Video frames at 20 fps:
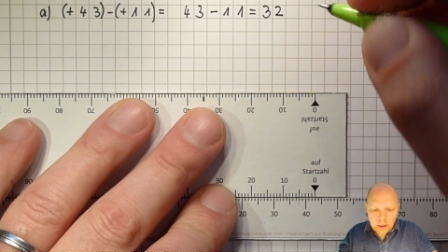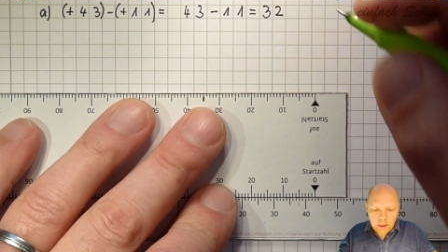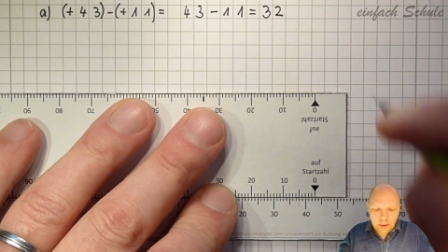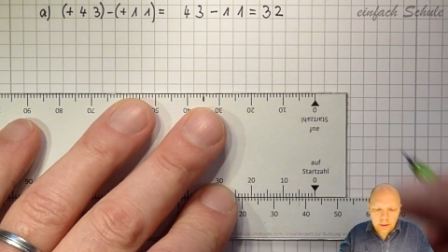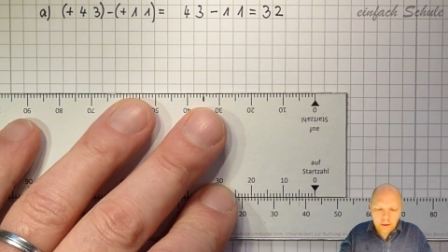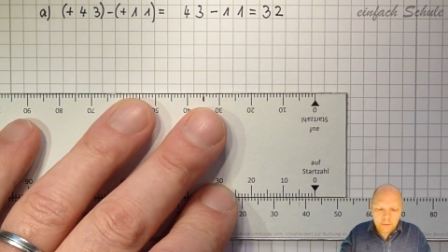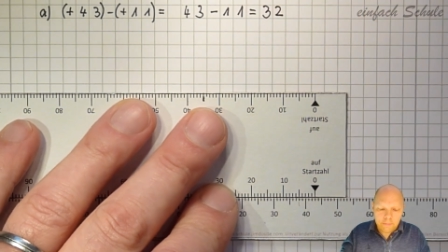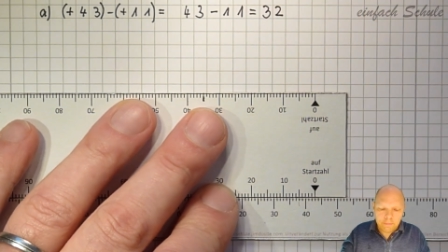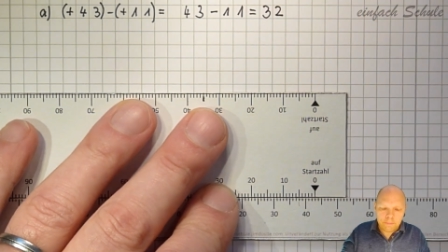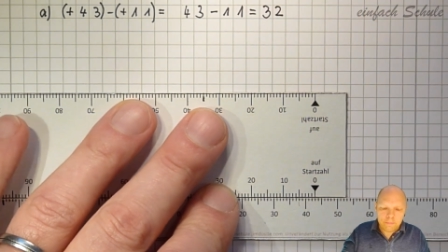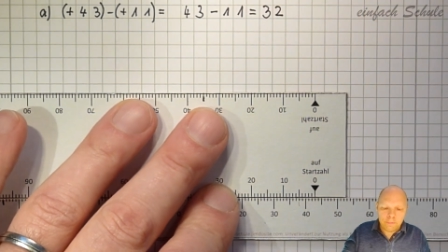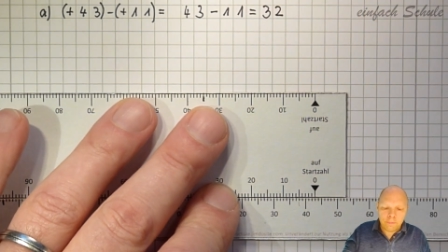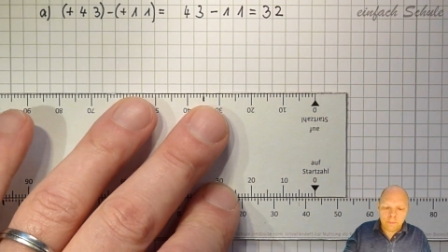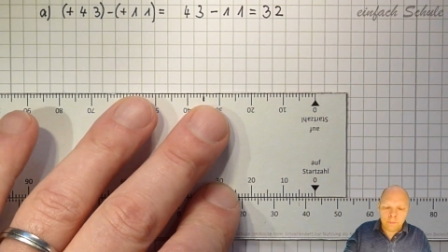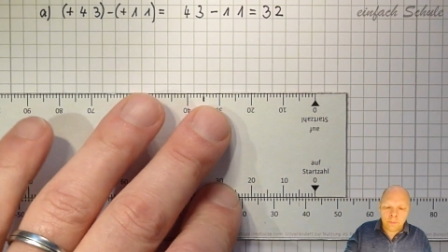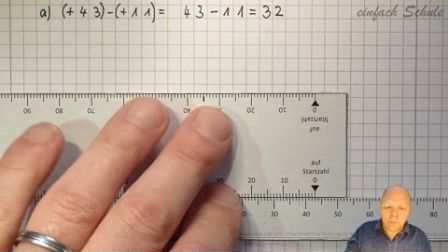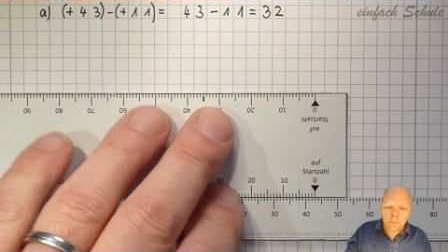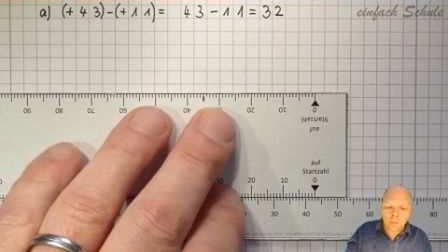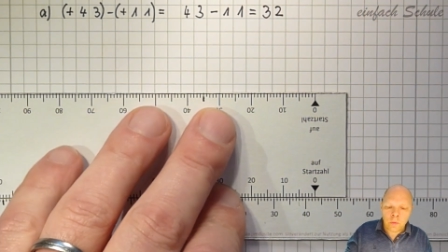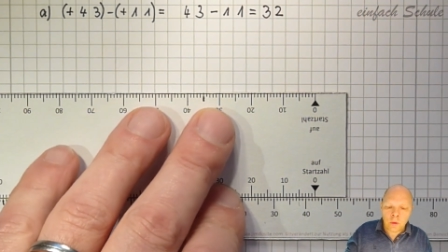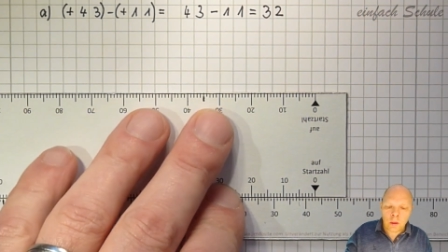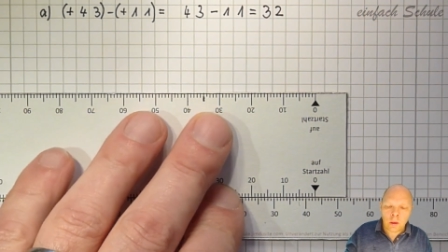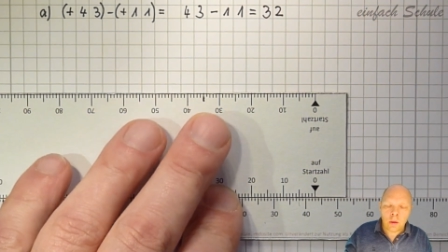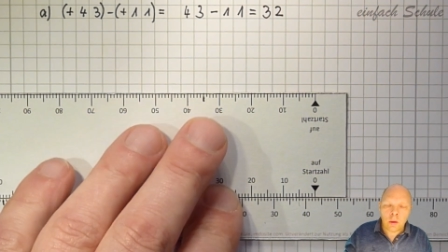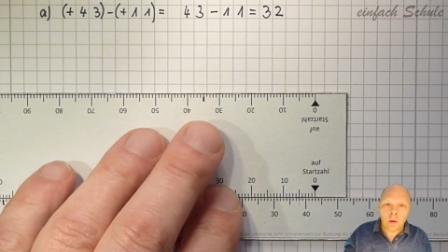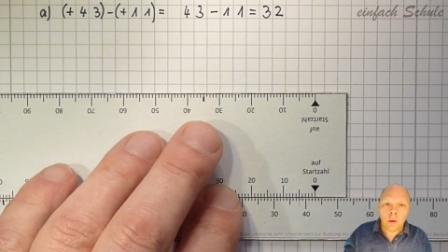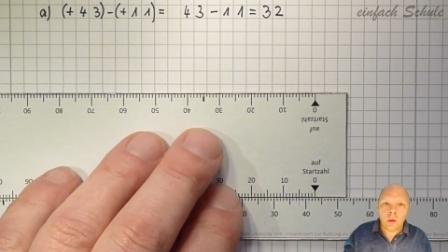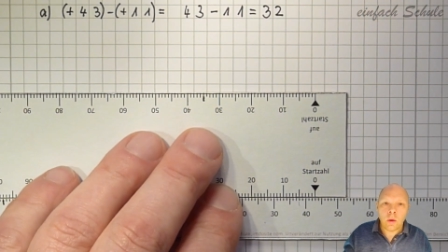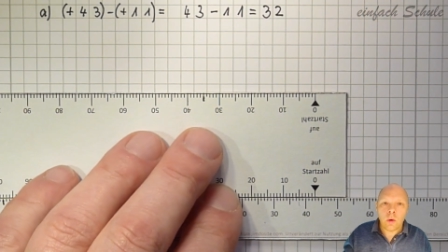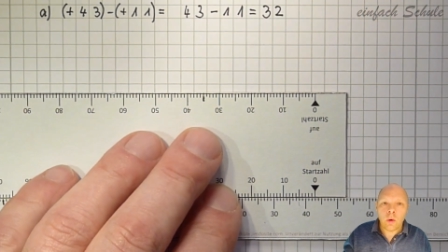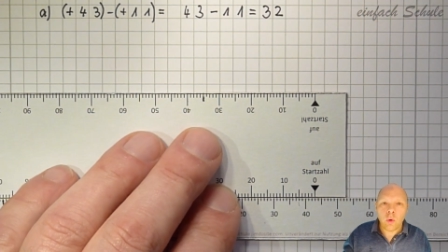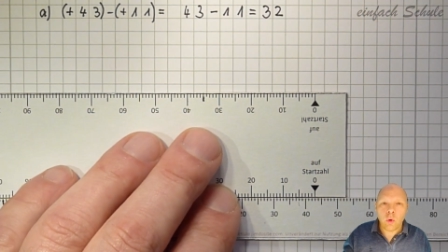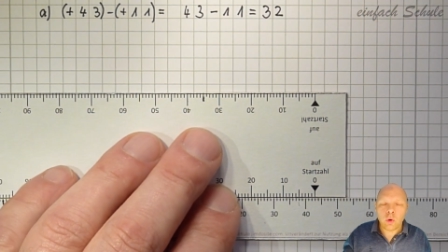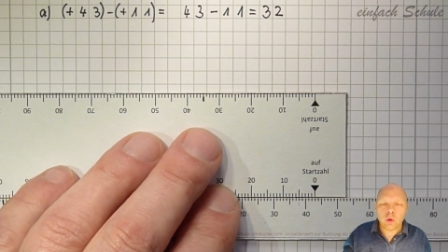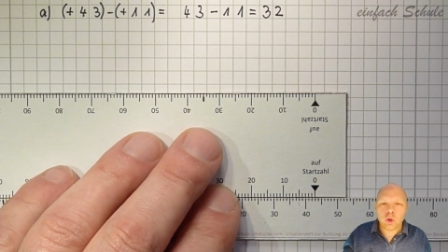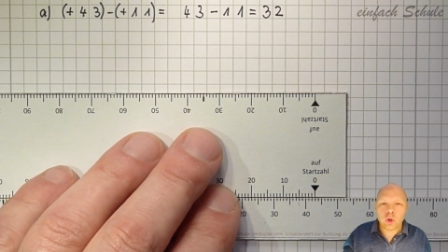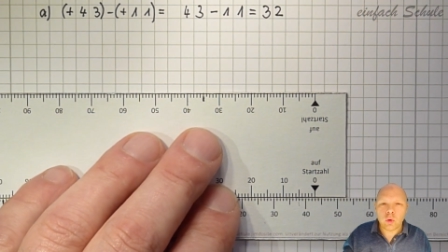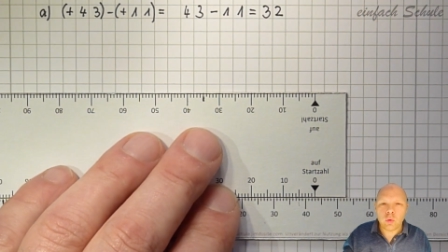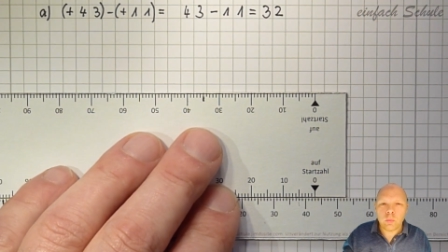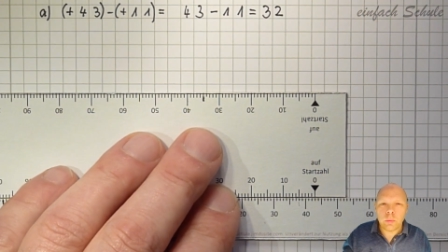Ja,
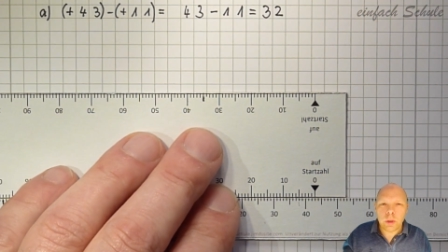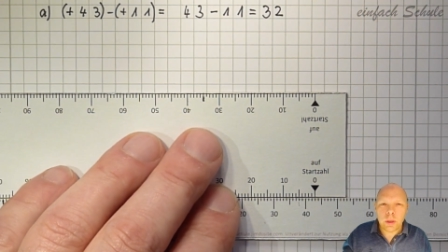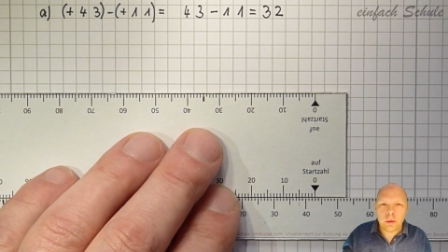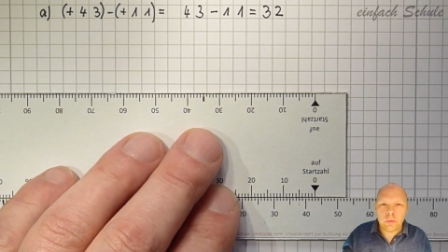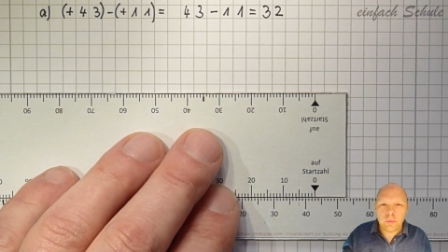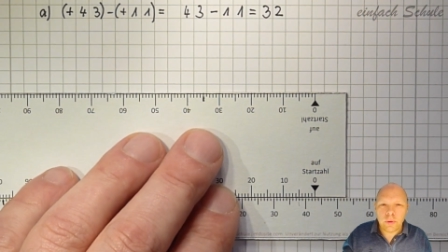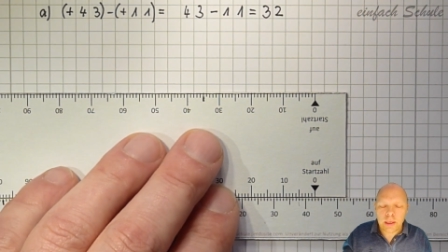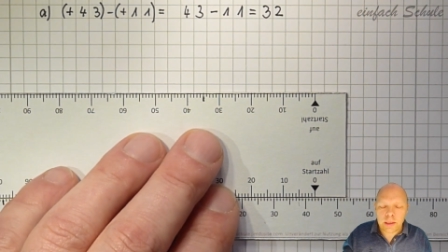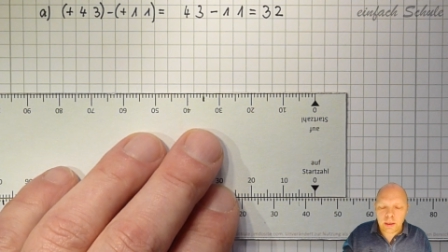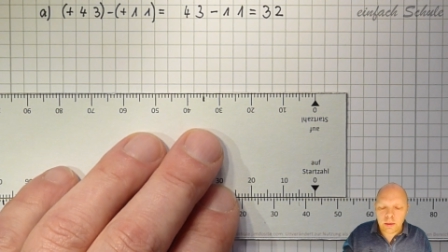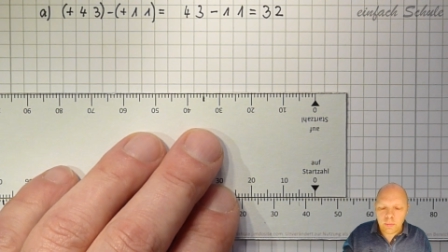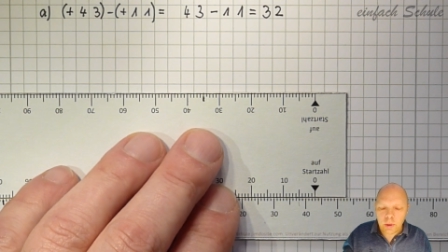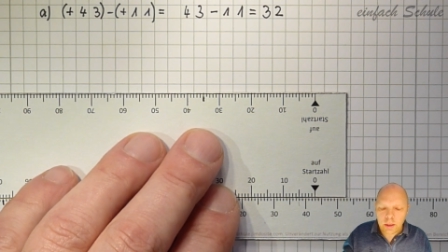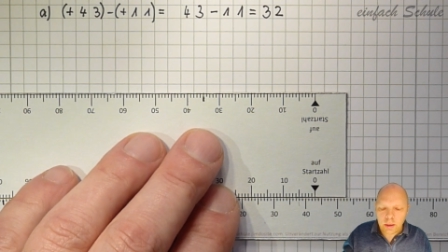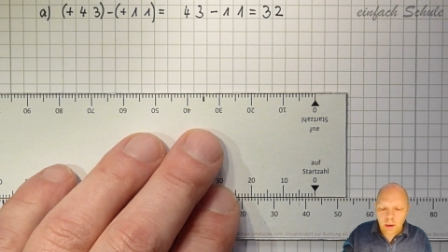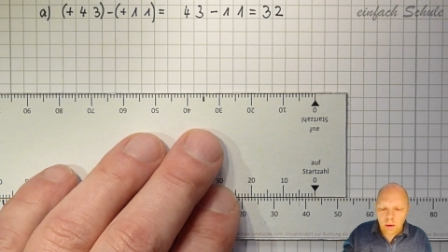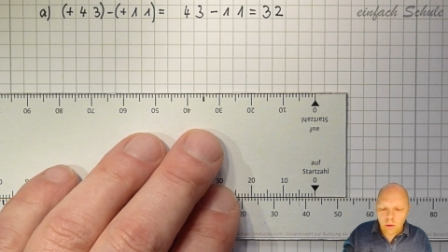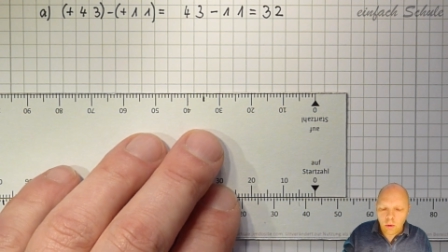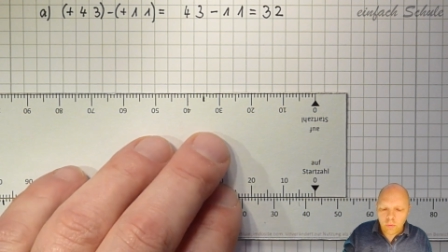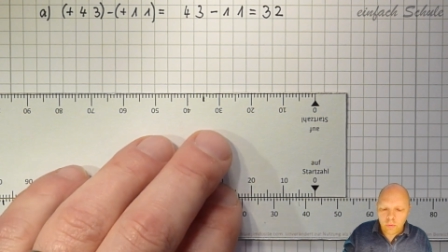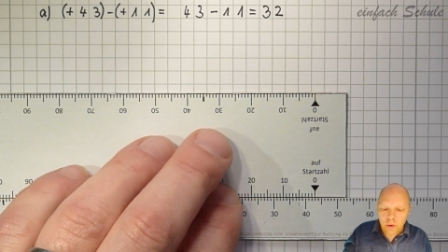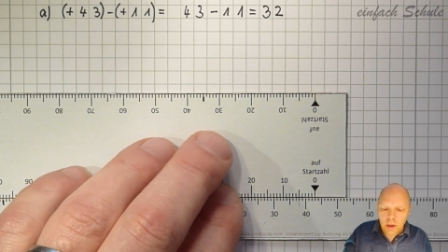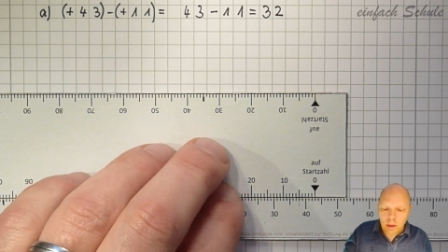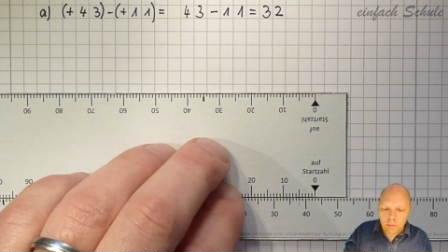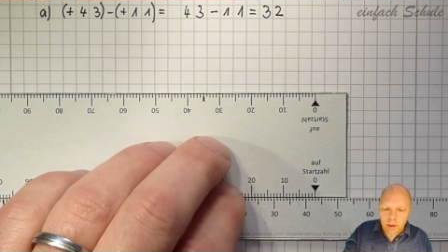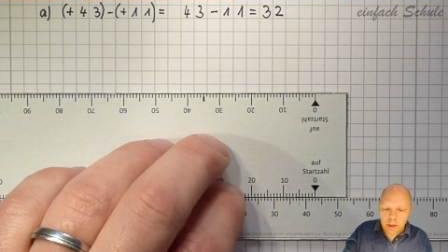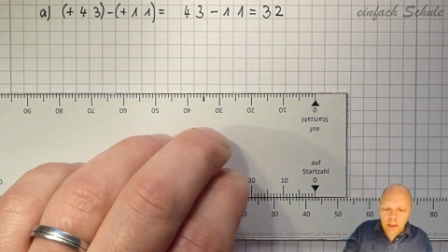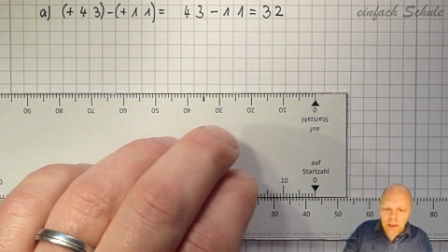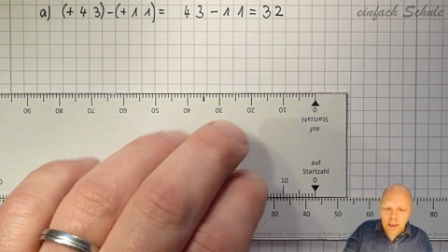und schon bin ich fertig mit der Aufgabe.